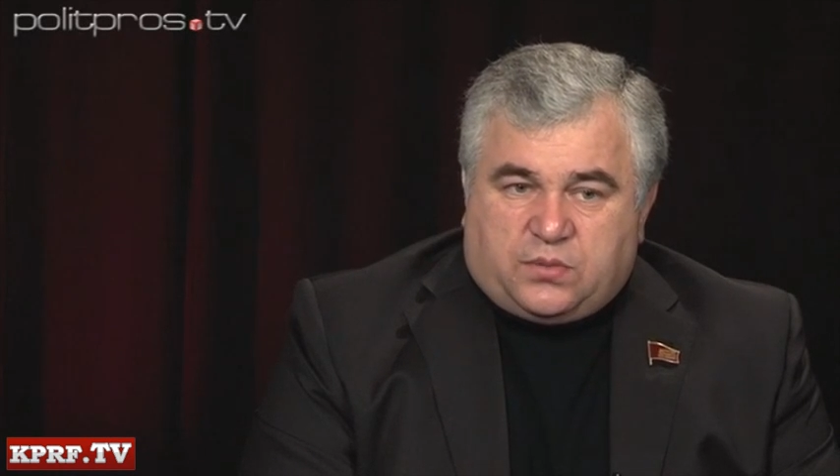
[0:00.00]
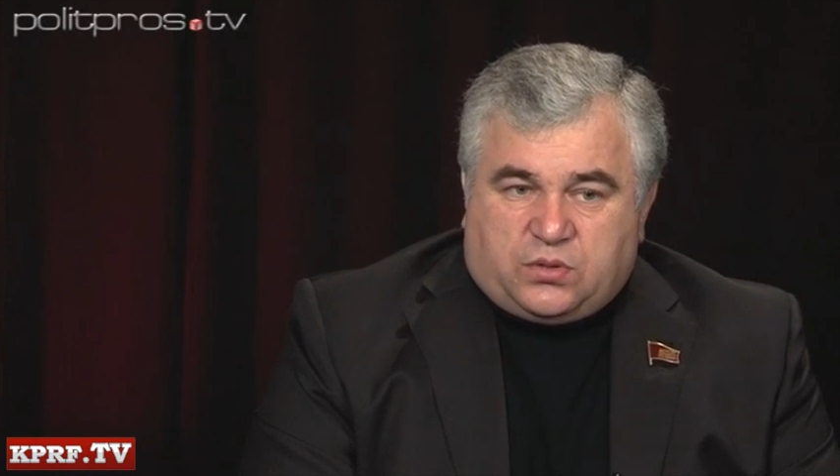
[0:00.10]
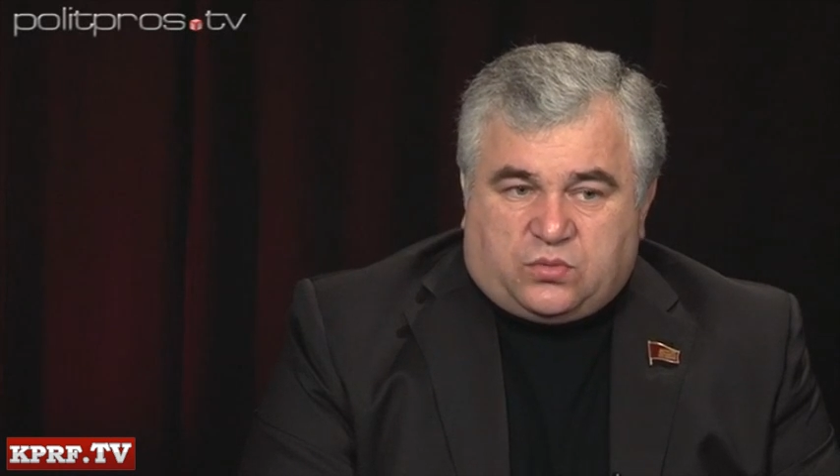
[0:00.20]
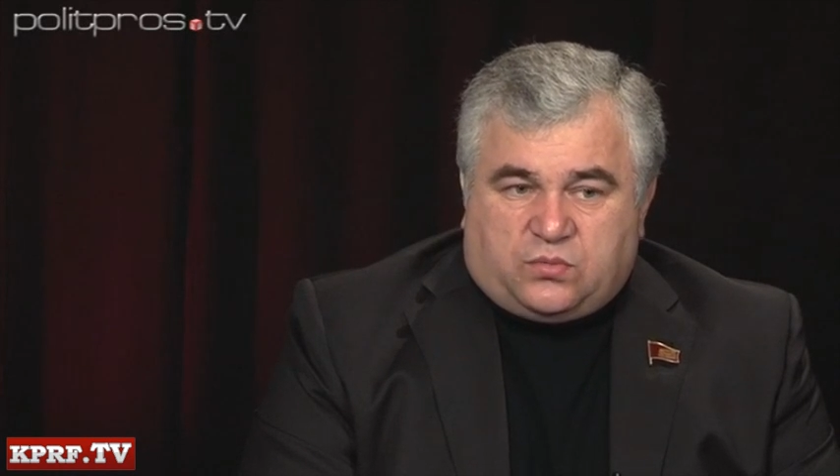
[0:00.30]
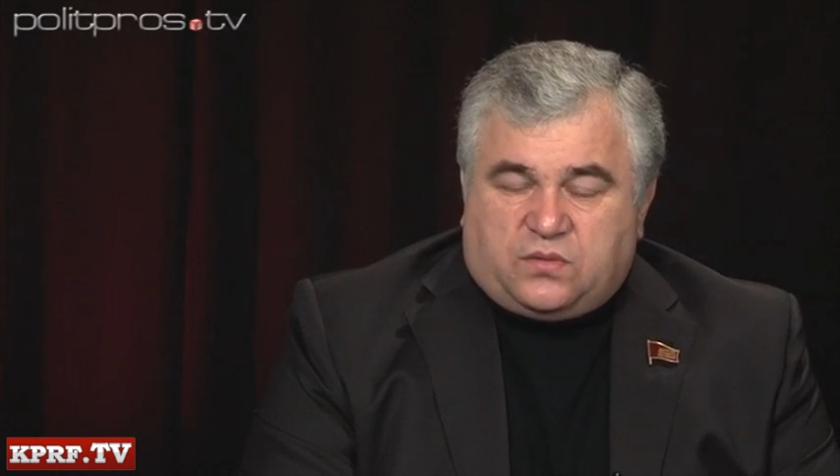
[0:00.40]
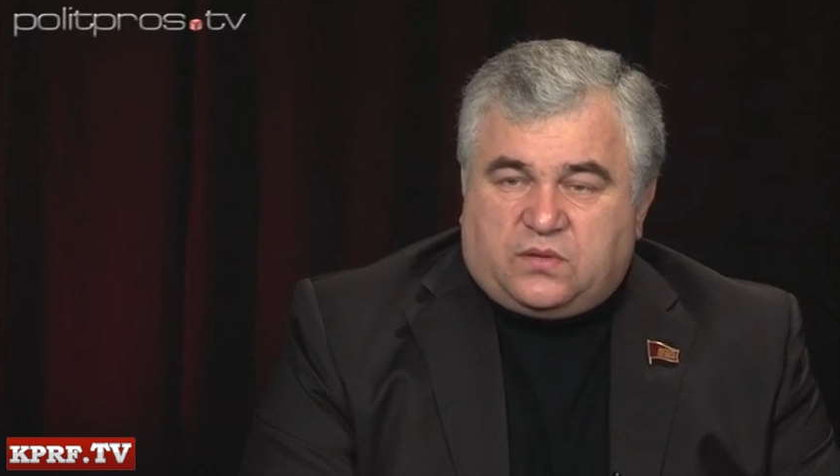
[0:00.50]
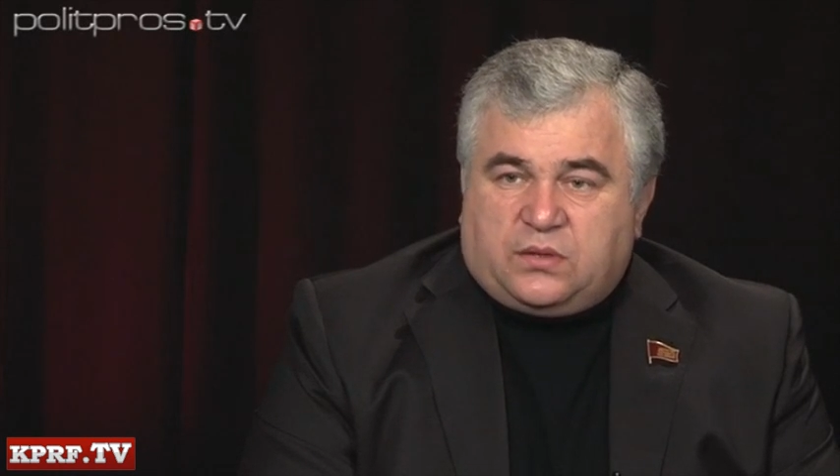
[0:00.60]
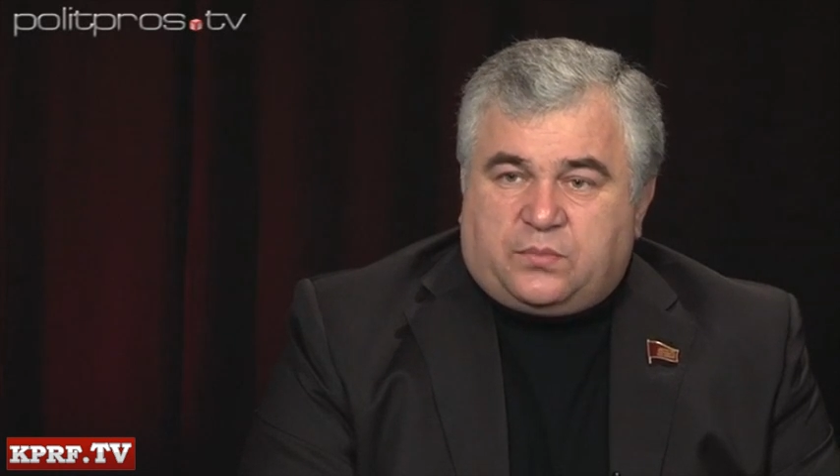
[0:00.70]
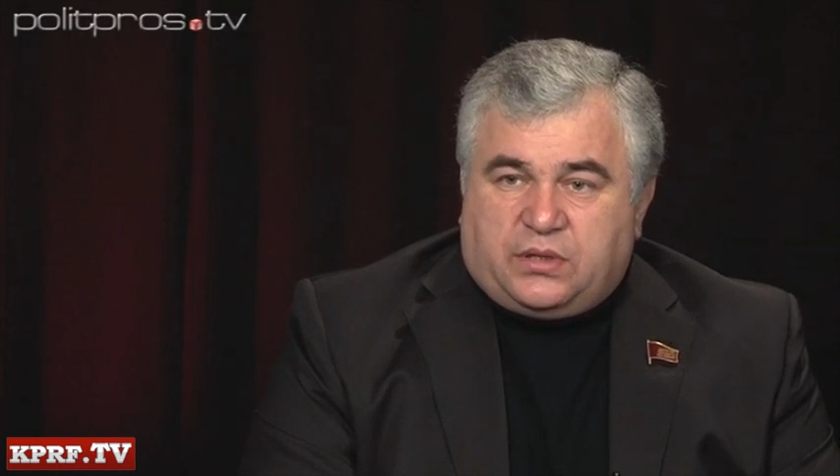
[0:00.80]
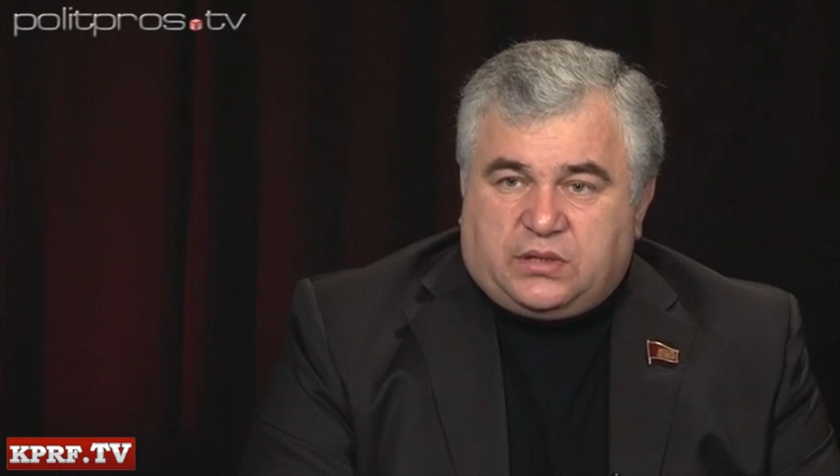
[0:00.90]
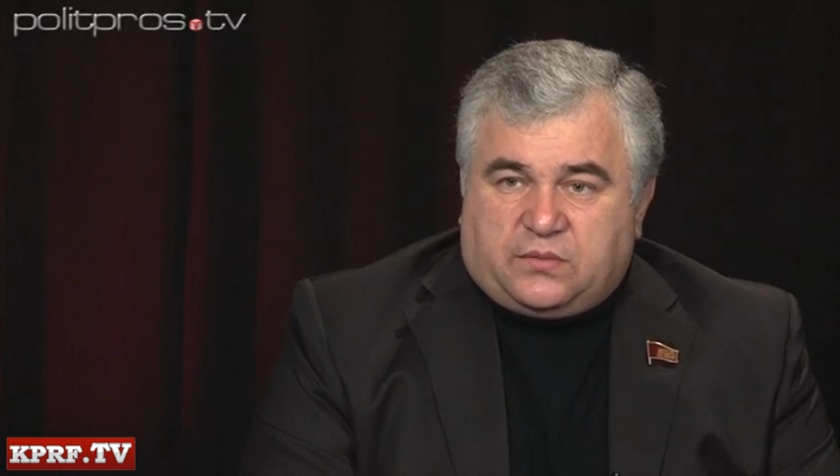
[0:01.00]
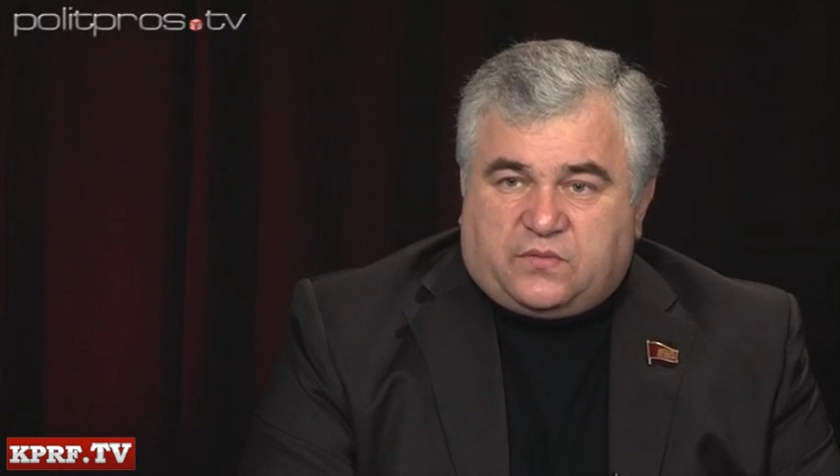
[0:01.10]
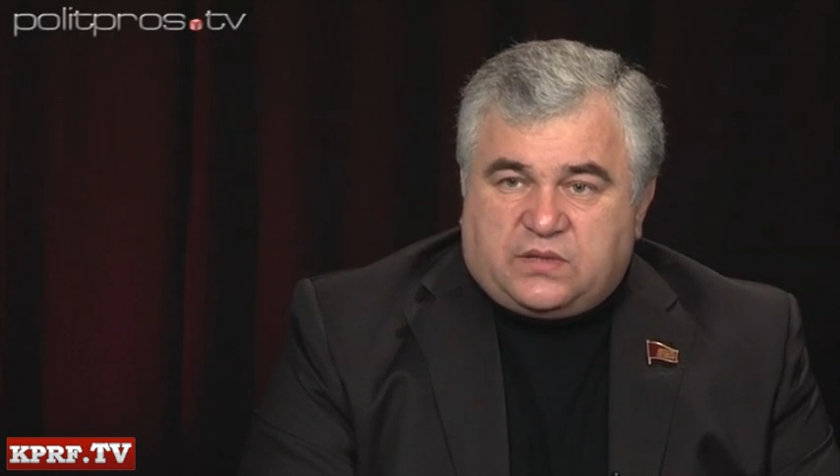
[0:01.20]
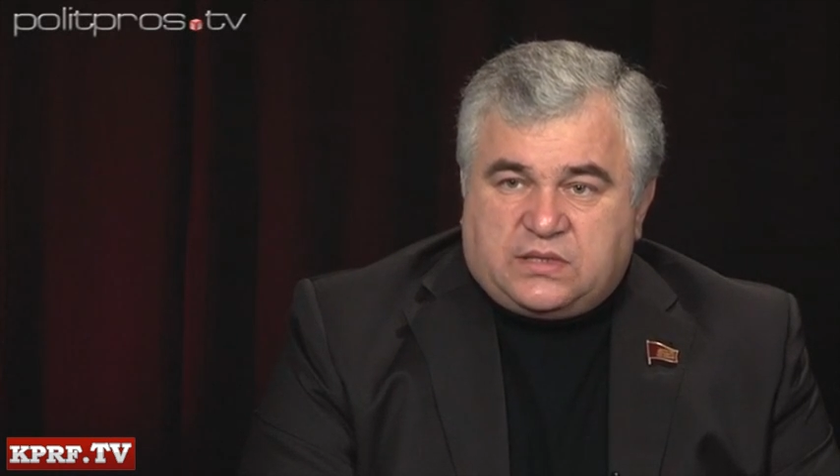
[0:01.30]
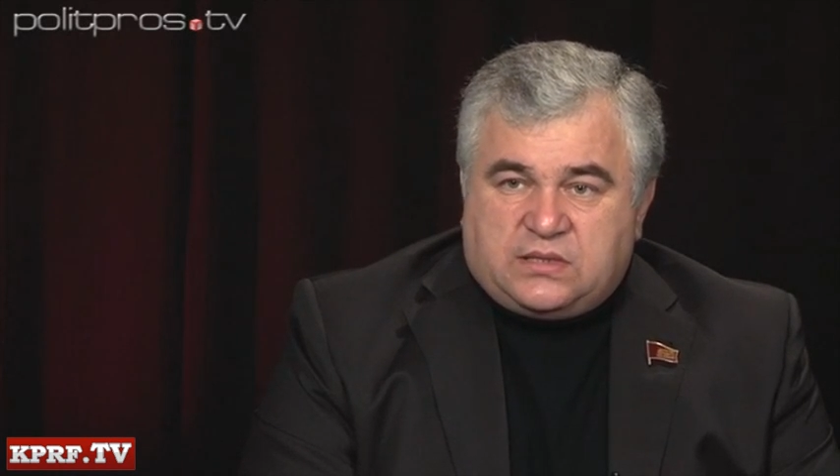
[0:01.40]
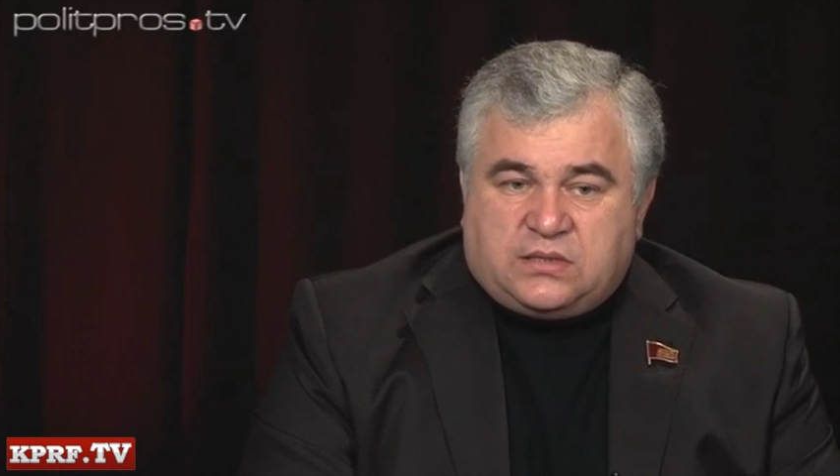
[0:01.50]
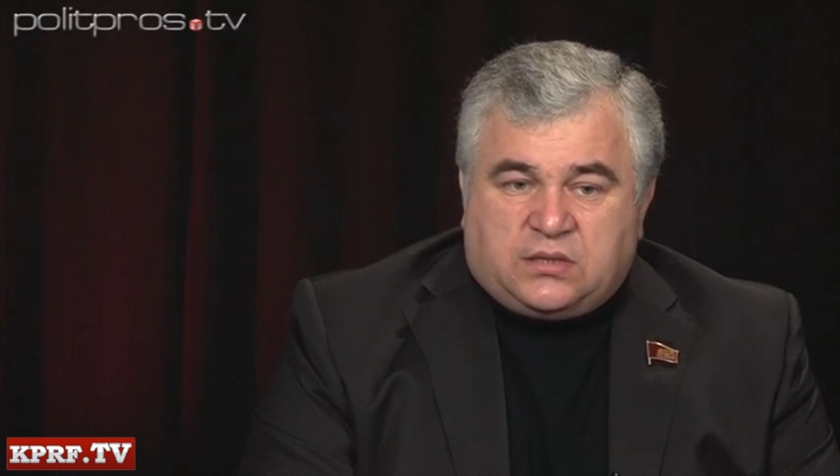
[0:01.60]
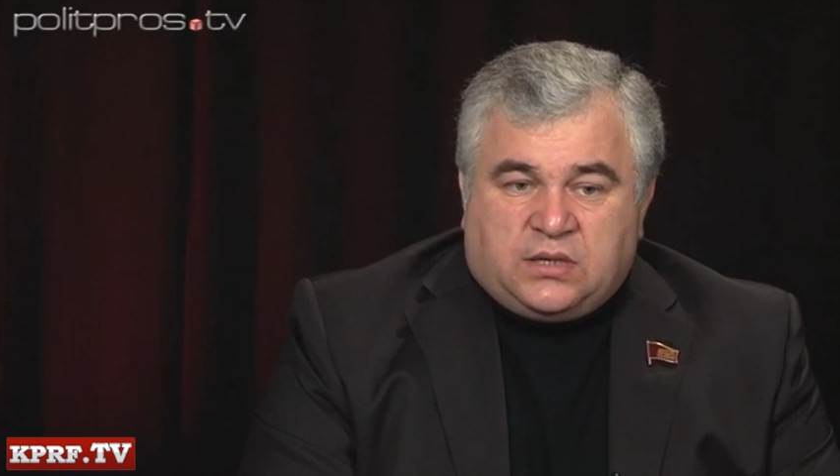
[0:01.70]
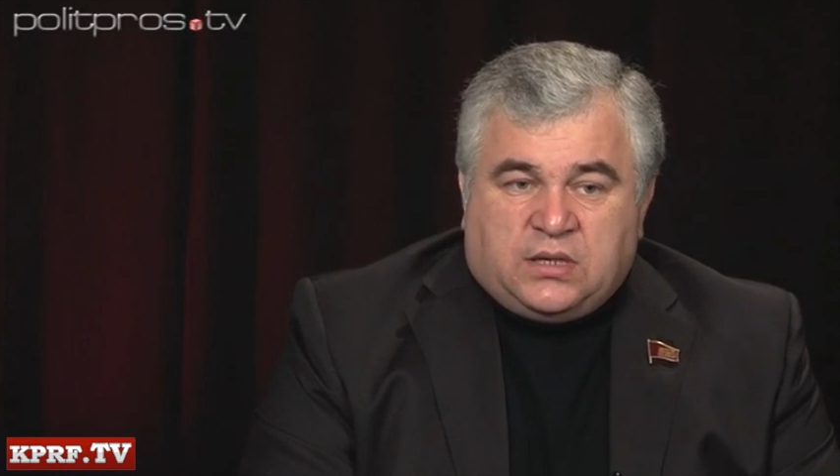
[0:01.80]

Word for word: потом был военпредом в Индии.